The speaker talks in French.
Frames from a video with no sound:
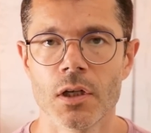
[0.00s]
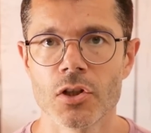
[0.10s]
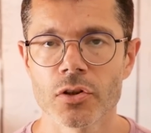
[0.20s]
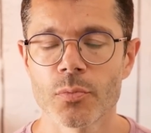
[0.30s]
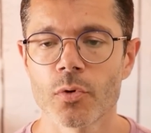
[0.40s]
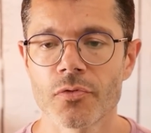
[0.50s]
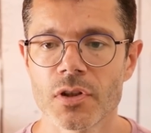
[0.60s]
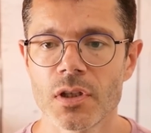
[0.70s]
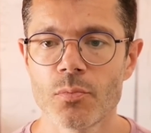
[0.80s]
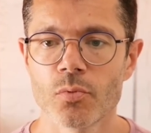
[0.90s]
Et j'en ai
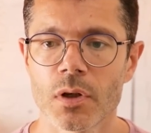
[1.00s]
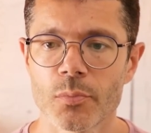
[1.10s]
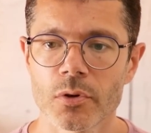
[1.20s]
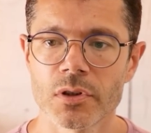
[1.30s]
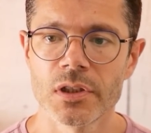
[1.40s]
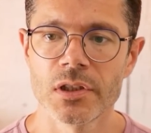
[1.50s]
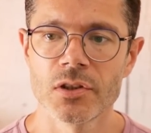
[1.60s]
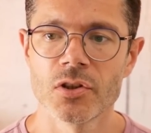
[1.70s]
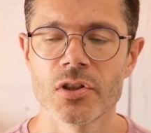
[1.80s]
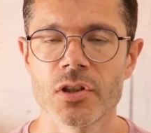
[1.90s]
profité pour apporter
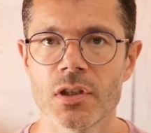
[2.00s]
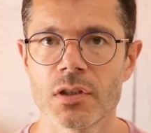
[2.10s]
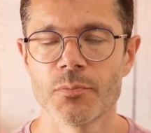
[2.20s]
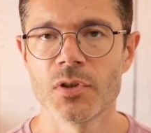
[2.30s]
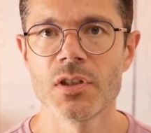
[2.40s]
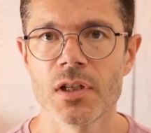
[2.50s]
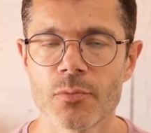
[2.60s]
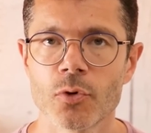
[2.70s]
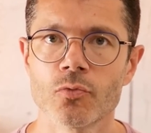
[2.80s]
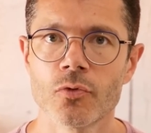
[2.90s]
des, petits
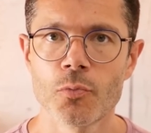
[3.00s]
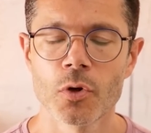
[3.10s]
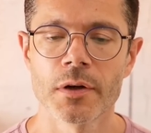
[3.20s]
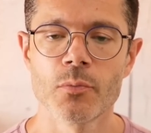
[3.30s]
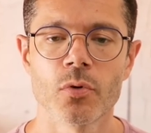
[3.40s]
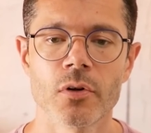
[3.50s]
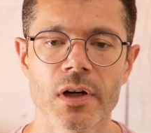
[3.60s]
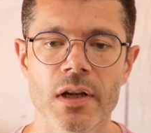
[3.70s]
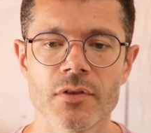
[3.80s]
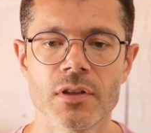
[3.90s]
éléments nouveaux quand même pour
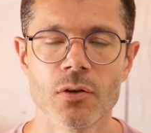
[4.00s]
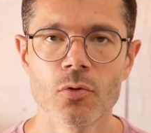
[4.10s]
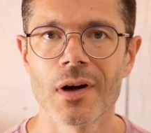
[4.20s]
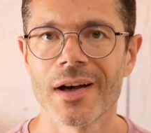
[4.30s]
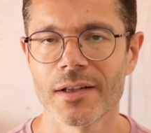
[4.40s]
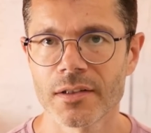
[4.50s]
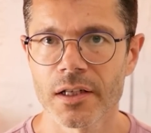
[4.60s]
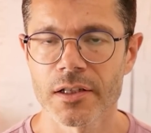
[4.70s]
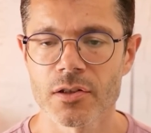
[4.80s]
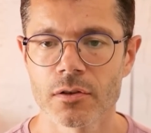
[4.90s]
rendre la vidéo
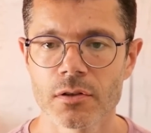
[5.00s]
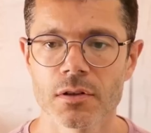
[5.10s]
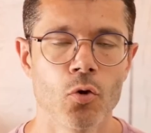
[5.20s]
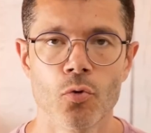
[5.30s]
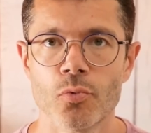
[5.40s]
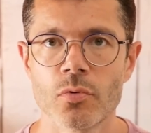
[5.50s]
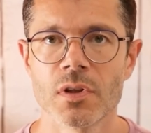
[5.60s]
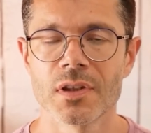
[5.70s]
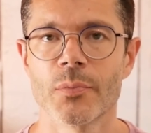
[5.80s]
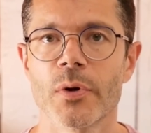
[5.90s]
intéressante. Le but
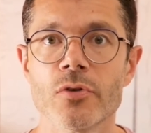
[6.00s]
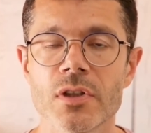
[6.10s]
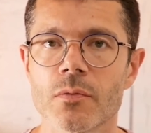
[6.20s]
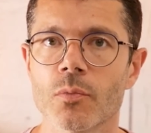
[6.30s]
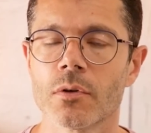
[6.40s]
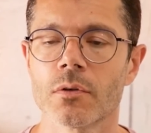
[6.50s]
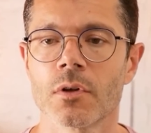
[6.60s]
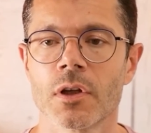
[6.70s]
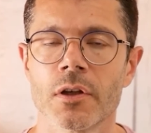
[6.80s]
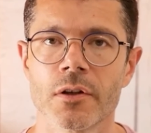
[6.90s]
n'était pas uniquement
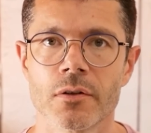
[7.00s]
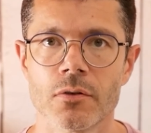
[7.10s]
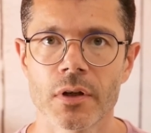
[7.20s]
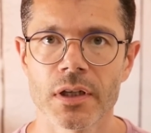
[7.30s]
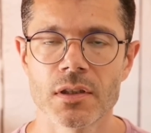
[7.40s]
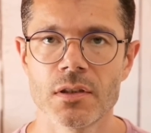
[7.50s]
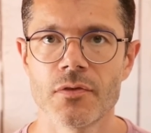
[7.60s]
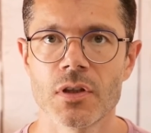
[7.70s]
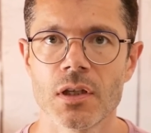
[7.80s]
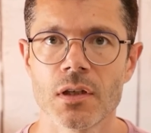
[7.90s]
de
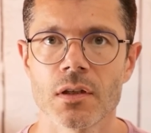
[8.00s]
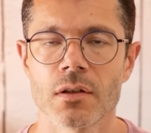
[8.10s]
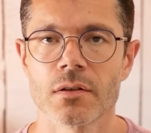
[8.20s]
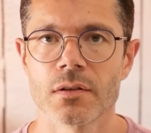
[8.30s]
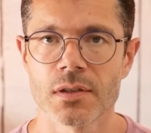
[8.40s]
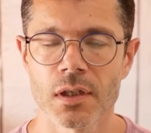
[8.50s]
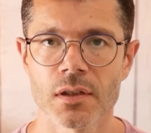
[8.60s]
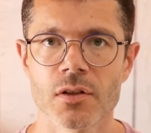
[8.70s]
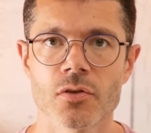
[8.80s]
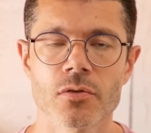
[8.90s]
rectifier
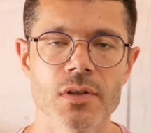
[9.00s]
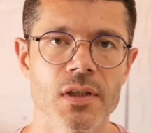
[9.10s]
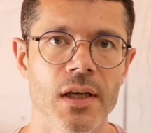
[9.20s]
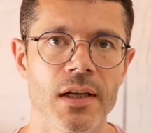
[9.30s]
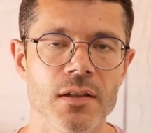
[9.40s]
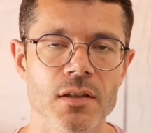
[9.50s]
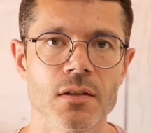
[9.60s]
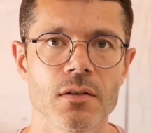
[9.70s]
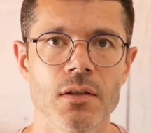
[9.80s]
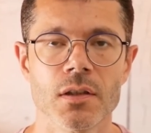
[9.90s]
certaines choses qu'elle a
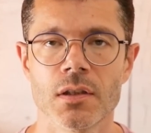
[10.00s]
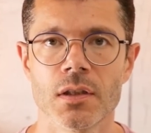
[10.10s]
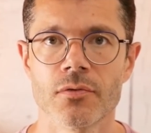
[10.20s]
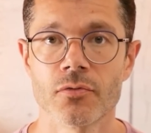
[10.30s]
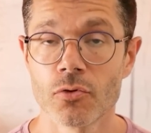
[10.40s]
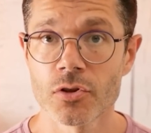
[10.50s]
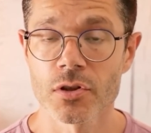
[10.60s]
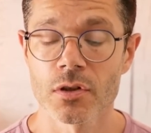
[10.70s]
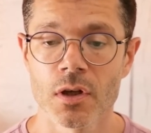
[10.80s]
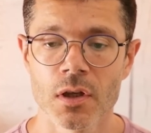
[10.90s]
dites qui étaient
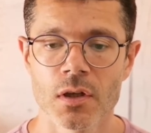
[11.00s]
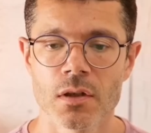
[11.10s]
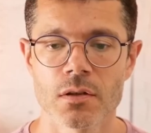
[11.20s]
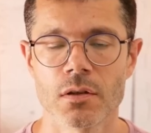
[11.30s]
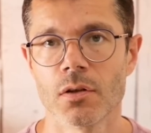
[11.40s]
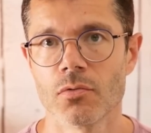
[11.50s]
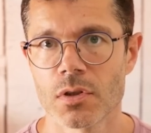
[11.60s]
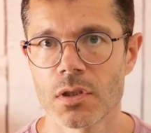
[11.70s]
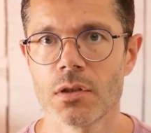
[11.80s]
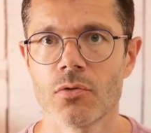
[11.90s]
fausses, c'était
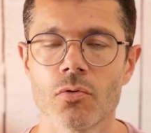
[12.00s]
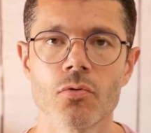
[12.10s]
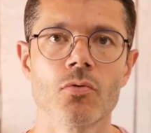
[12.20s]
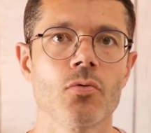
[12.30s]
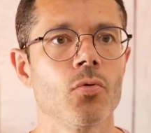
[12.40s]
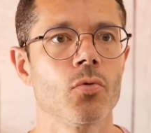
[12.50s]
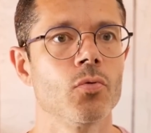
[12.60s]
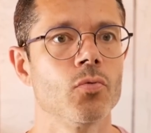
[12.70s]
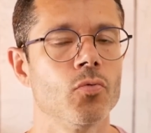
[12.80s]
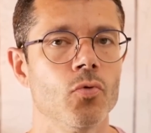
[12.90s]
aussi de,
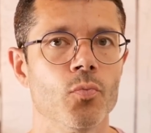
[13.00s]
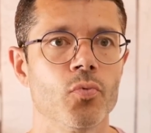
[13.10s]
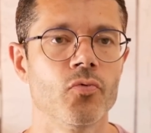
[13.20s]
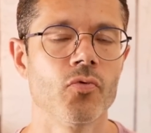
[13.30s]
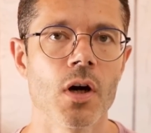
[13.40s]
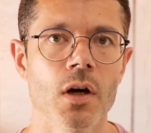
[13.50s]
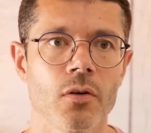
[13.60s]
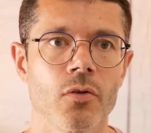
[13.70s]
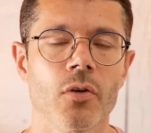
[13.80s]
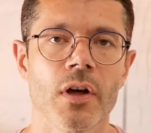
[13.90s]
euh, de
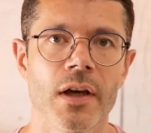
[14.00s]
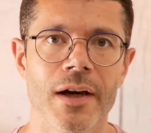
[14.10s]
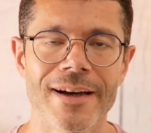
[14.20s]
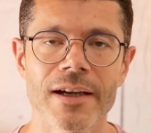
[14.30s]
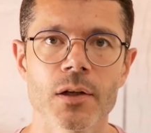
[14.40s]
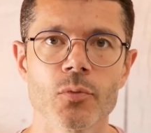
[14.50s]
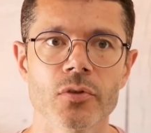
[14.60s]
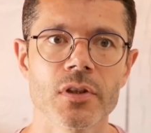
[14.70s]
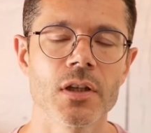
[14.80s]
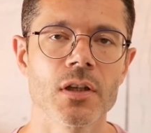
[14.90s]
pouvoir euh,
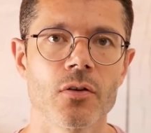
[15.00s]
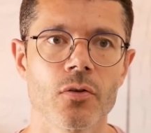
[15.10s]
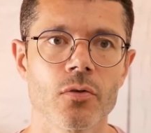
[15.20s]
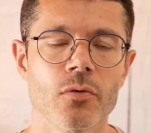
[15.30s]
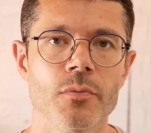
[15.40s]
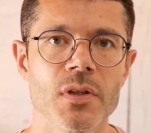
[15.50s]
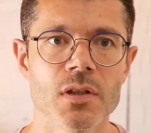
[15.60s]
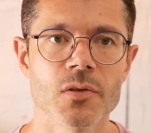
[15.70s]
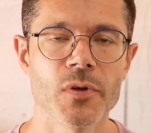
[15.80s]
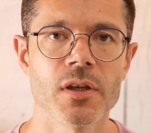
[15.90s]
agrémenter euh, mes
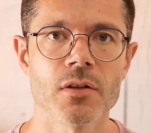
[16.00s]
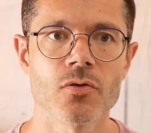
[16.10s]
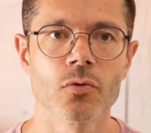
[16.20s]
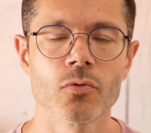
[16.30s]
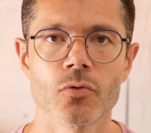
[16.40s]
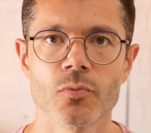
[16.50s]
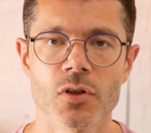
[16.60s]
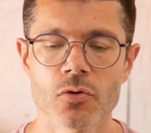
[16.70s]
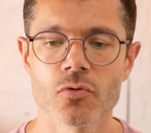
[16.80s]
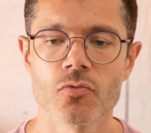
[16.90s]
explications de
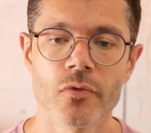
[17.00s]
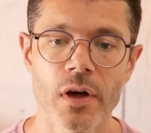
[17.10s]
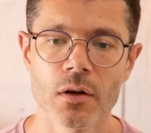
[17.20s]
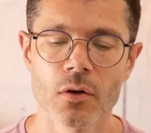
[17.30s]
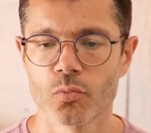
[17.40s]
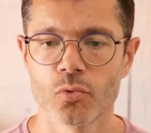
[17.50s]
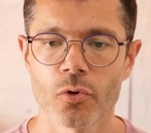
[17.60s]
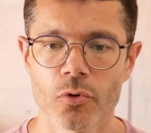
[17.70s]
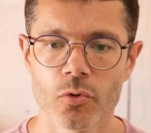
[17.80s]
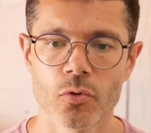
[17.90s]
petites choses nouvelles
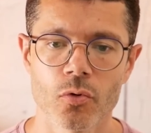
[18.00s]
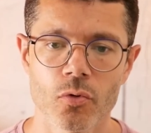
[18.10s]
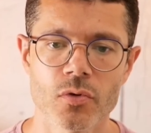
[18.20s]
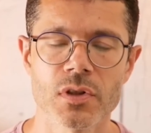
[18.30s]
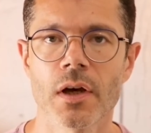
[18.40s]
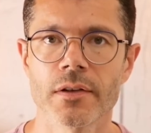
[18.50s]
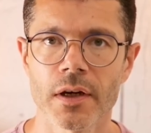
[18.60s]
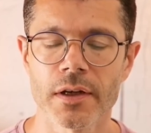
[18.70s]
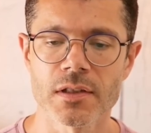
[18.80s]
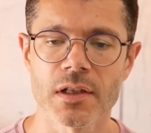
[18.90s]
pour que euh, ça
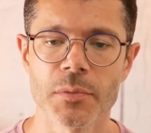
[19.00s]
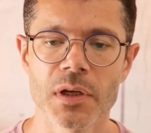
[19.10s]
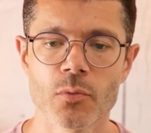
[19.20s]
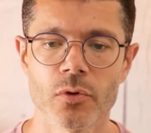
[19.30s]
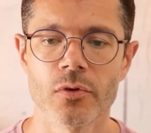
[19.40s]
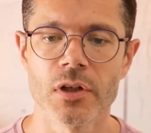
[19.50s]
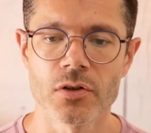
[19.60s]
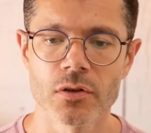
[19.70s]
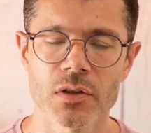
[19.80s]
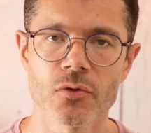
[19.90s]
intéresse quand même euh, les
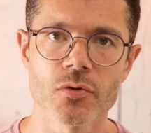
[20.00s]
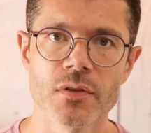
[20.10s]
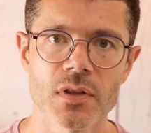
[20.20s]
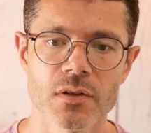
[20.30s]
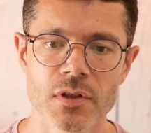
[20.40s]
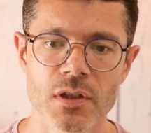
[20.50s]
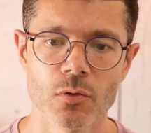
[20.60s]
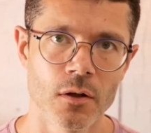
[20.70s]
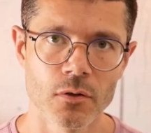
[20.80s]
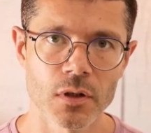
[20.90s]
gens qui vont suivre cette
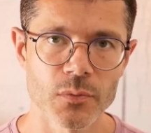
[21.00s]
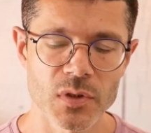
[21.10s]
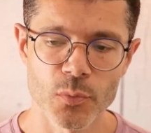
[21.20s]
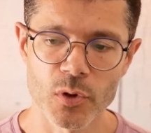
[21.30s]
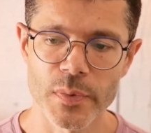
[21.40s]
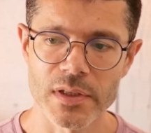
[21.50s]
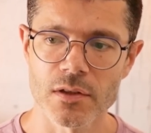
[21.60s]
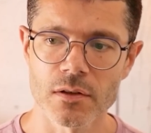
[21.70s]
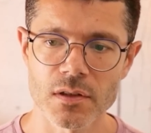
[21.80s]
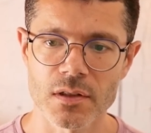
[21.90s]
vidéo. Donc un petit peu de
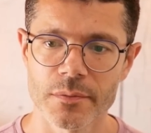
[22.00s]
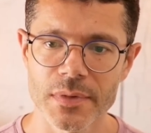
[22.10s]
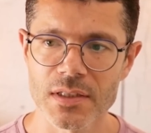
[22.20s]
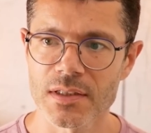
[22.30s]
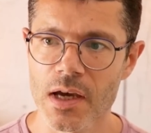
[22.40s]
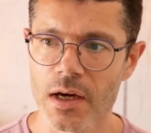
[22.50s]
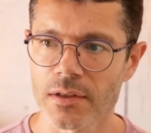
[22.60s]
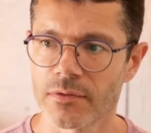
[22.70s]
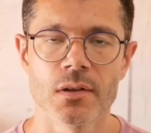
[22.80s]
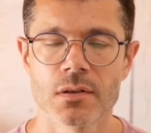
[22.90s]
patience, mais ça
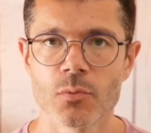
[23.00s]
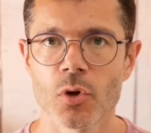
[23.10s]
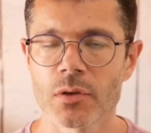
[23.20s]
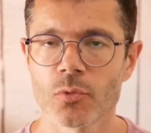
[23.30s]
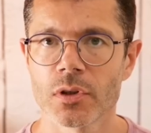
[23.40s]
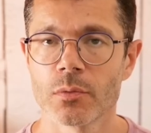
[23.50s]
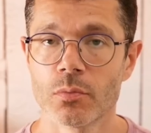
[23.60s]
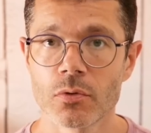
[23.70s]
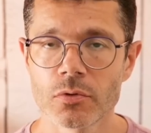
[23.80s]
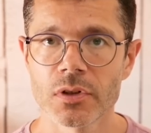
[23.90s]
arrive. Ça m'aura demandé
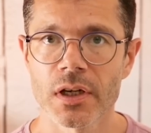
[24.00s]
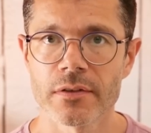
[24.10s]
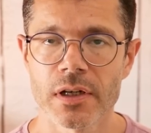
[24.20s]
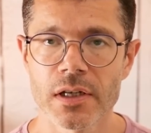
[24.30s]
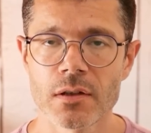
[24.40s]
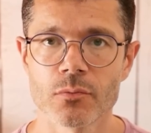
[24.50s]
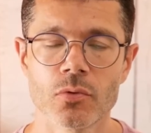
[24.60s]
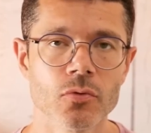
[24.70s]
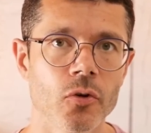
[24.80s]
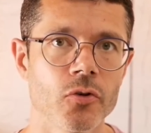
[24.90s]
beaucoup de travail,
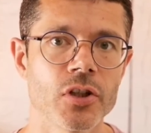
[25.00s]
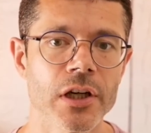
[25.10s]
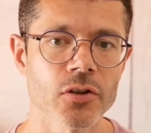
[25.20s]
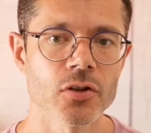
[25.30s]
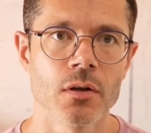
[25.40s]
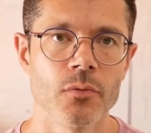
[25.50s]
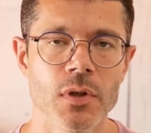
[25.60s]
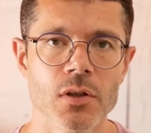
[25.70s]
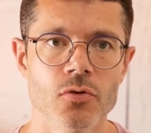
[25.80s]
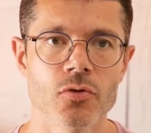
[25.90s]
beaucoup de recherche,
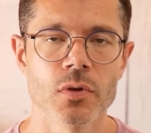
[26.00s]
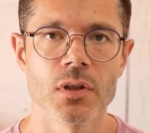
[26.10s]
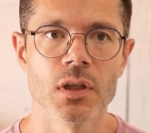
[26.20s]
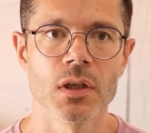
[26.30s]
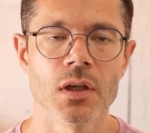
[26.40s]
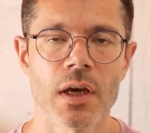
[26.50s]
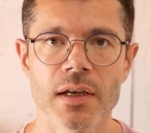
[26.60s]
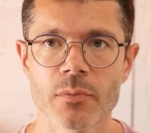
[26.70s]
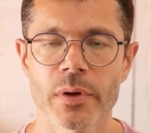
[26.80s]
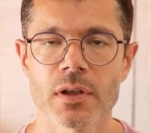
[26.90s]
mais je souhaitais
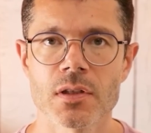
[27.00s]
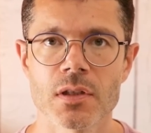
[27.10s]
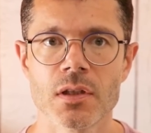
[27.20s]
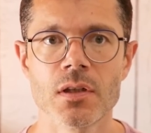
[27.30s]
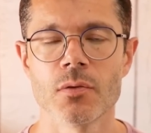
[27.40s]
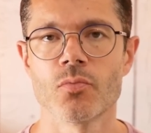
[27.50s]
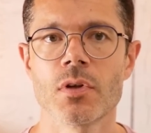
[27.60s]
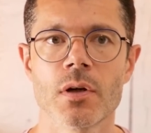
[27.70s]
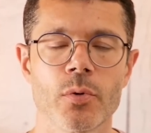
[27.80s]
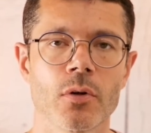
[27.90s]
être précis et
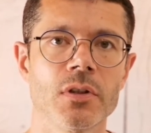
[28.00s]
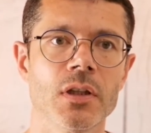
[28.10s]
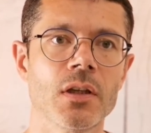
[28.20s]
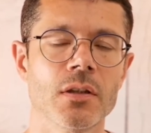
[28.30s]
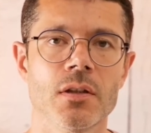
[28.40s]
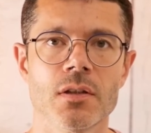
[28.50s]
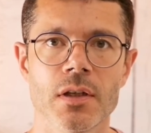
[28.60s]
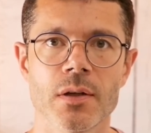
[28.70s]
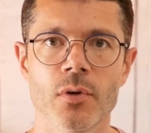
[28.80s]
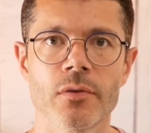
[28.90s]
puis apporter des
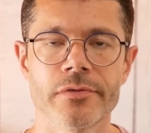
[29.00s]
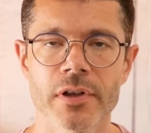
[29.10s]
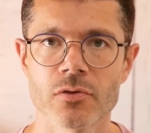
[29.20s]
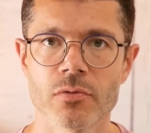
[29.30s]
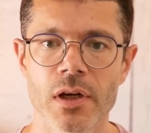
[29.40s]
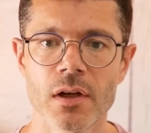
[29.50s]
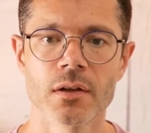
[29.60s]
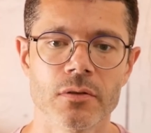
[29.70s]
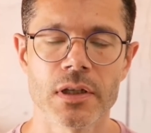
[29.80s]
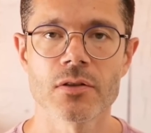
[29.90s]
éléments factuels
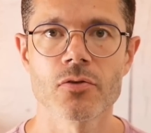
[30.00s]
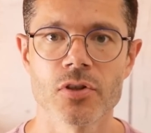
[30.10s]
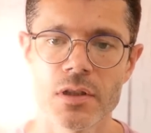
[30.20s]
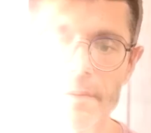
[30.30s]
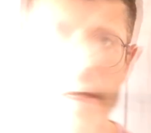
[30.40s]
à ce que je dis.